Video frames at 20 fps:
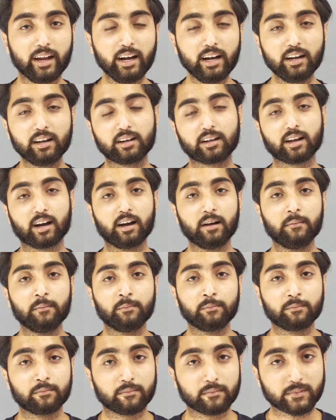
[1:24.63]
एट का
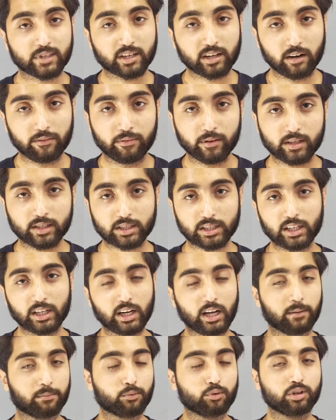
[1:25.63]
ग्राफिक्स
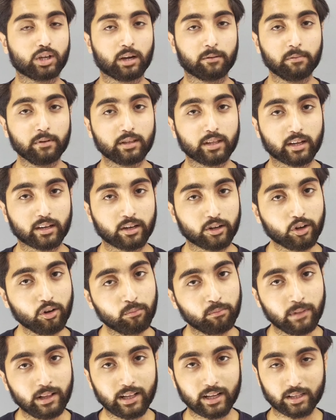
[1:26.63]
कार्ड आपको यहाँ पे देखने को
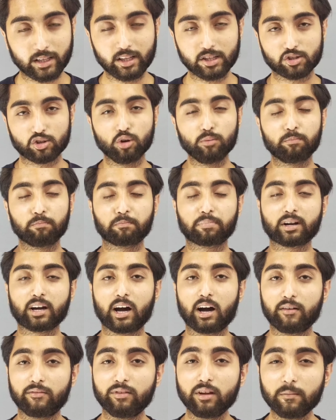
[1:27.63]
मिल जाता है जो
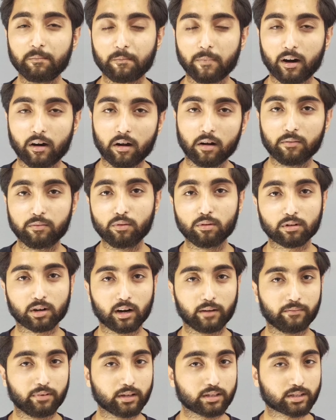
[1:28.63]
काफ़ी पावरफुल
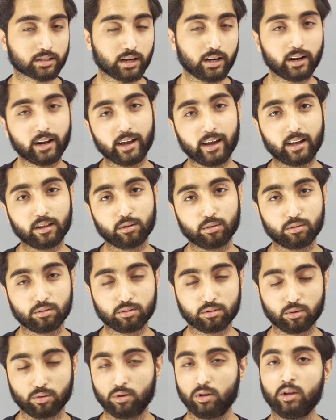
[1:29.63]
ग्राफिक्स कार्ड है
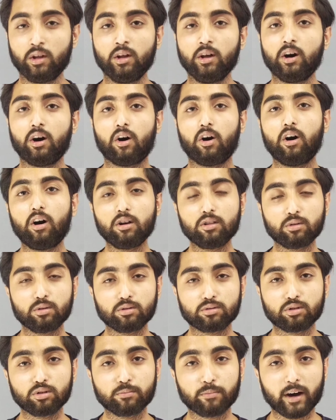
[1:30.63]
दोस्तों और
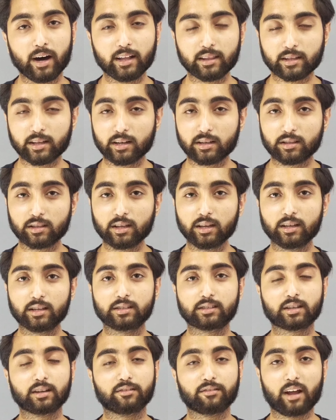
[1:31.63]
दोस्तों बात करते हैं
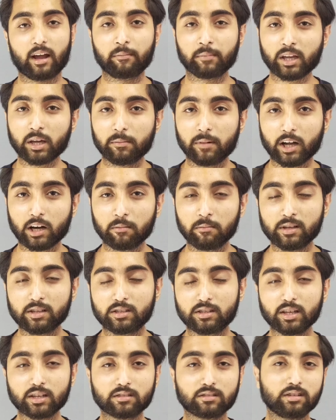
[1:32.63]
इसका रैम के बारे में
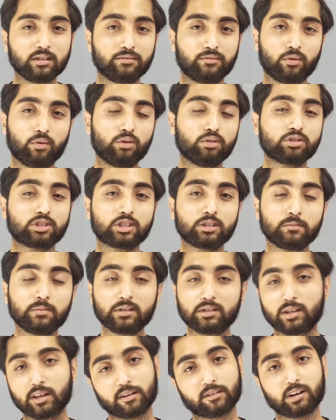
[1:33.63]
64
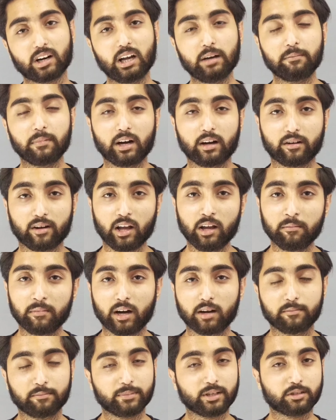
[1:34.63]
जीबी तक रैप रैम
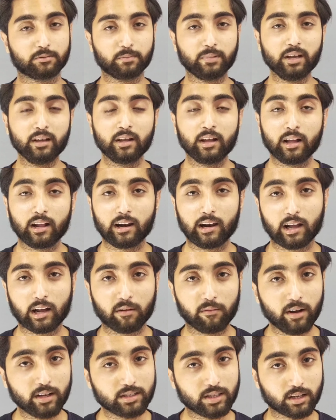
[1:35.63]
आप इस पर
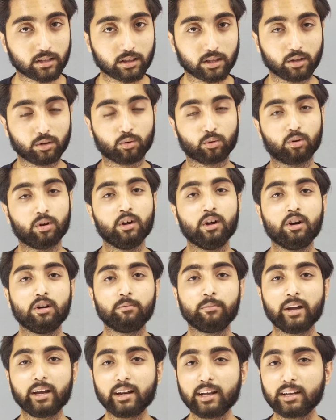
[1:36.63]
लगवा सकते हो
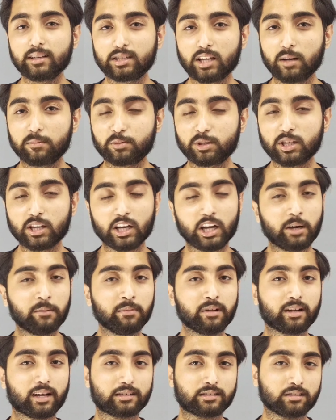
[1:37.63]
मेरे हिसाब से ए
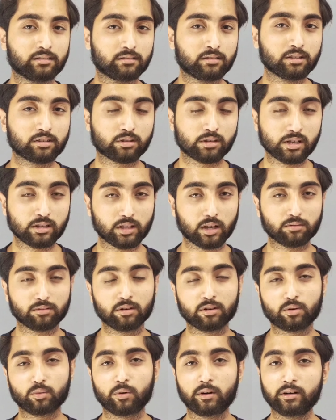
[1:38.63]
एम डी राइजन थ्री
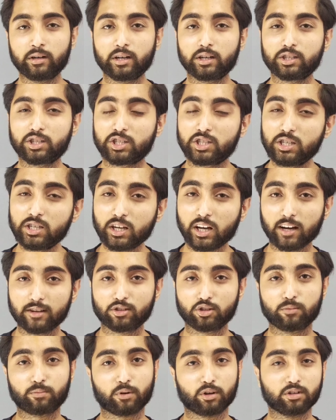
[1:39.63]
थ्री जी का
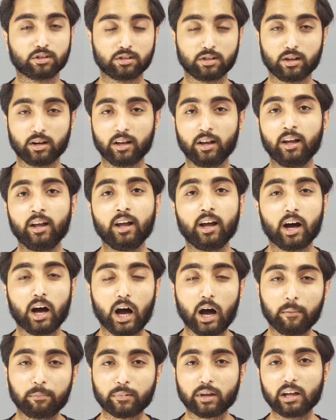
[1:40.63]
जो प्रोसेसर है
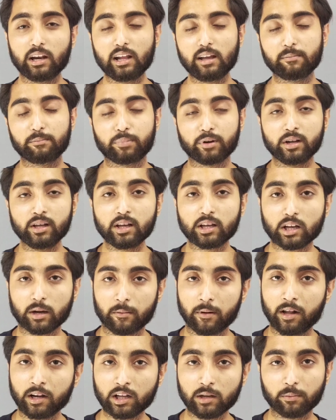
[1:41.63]
आपके लिए बड़ी
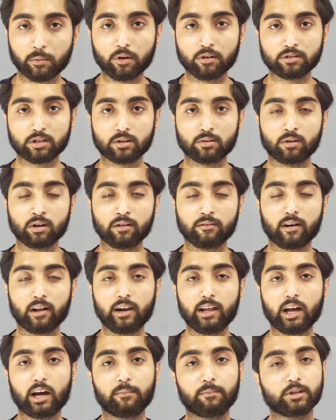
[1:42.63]
कमाल के प्रोसेसर होने
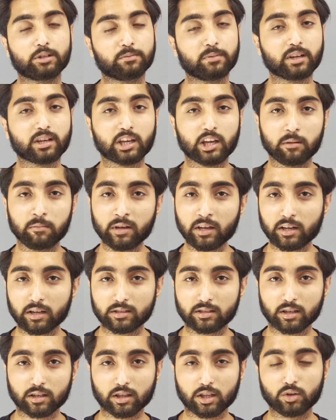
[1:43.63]
वाले आप इस पर गेमिंग
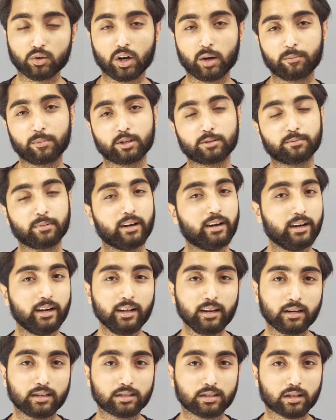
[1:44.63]
कर सकते हो आप इस पर
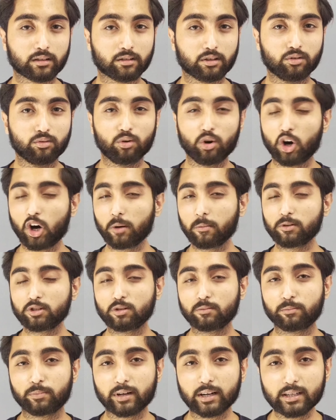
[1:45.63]
एडिटिंग कर सकते हो और भी
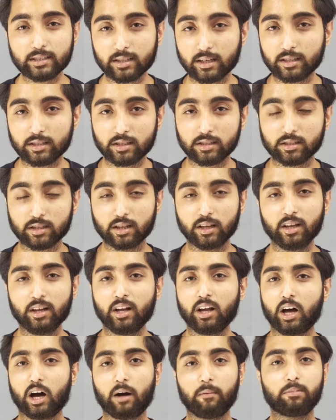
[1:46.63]
जो बड़ी सारी चीज़ें
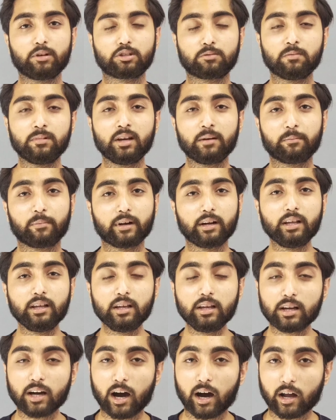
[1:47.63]
आप इसमें
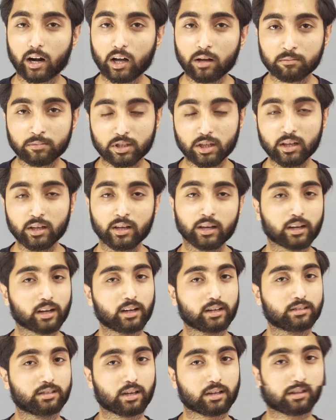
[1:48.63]
बड़ी आराम से कर